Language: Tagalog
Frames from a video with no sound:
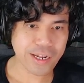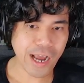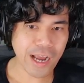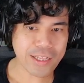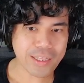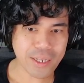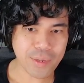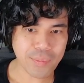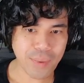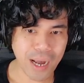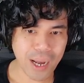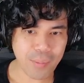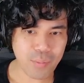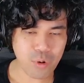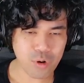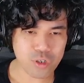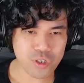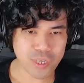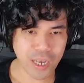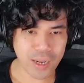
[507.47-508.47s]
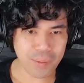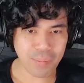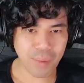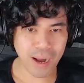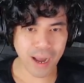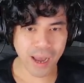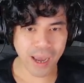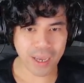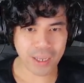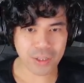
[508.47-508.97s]
natin mabuksan
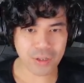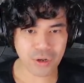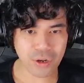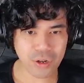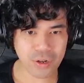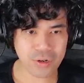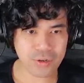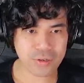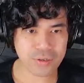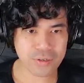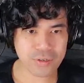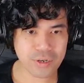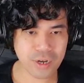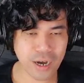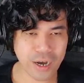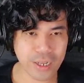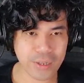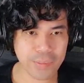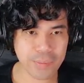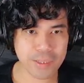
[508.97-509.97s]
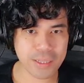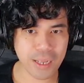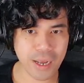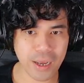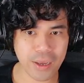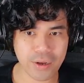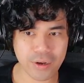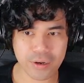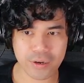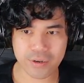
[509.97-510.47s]
mga idol. Pakit pa
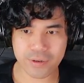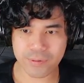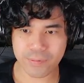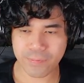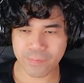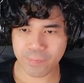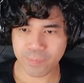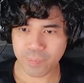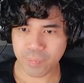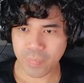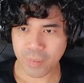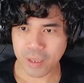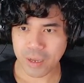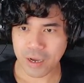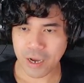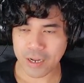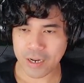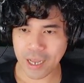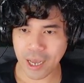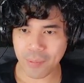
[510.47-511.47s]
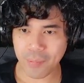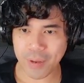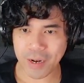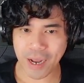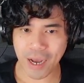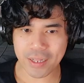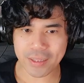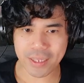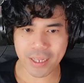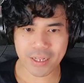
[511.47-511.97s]
tayo. Hanapin
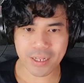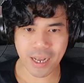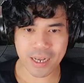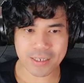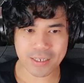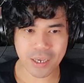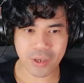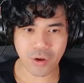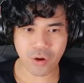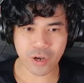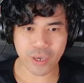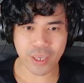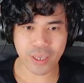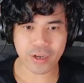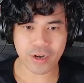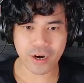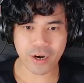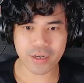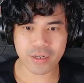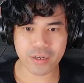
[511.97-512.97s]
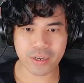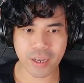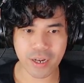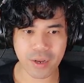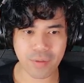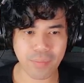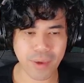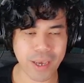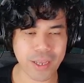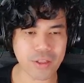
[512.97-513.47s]
natin, nasan yung keycard?
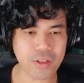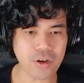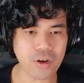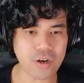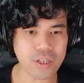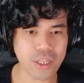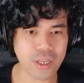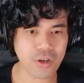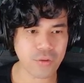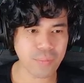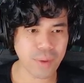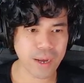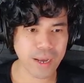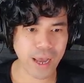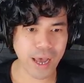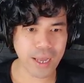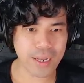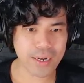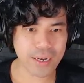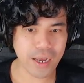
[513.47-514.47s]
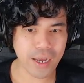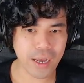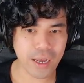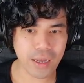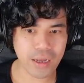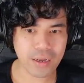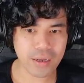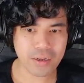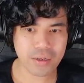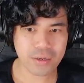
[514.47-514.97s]
Elevator, di
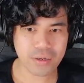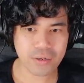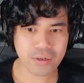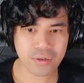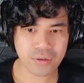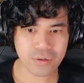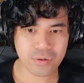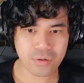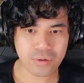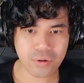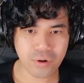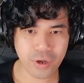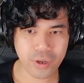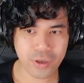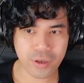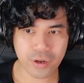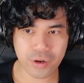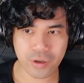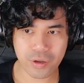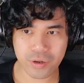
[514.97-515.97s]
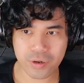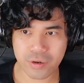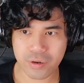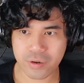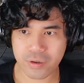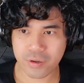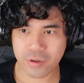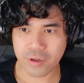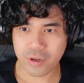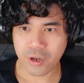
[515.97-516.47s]
gumagana. Hoy, ano yun?
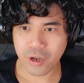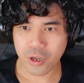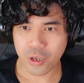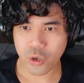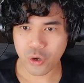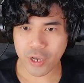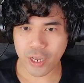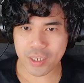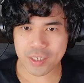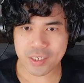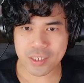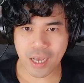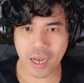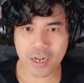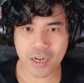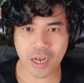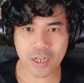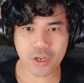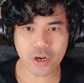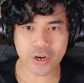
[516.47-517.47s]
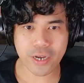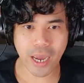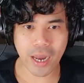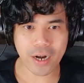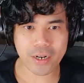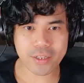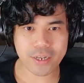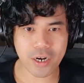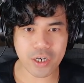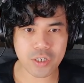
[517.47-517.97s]
You can stun other
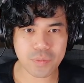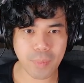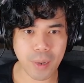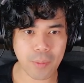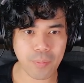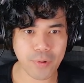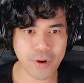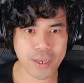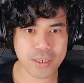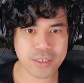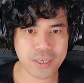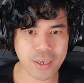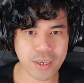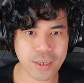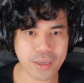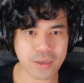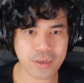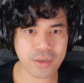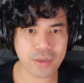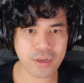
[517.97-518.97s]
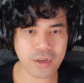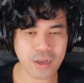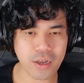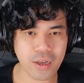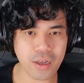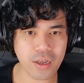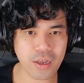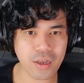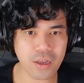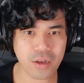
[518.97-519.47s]
characters by pressing,
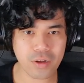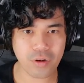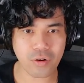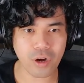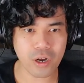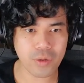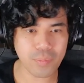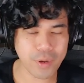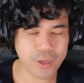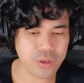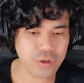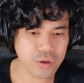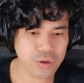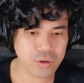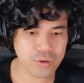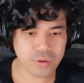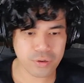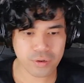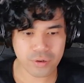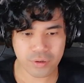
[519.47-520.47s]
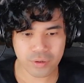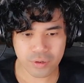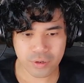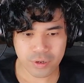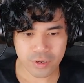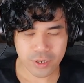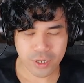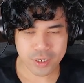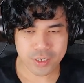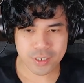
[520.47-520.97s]
uh, kung ano man yun.
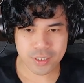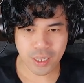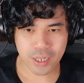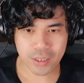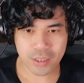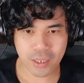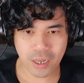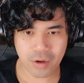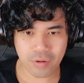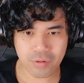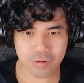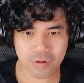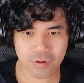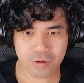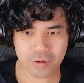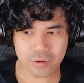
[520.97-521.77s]
I-stun daw.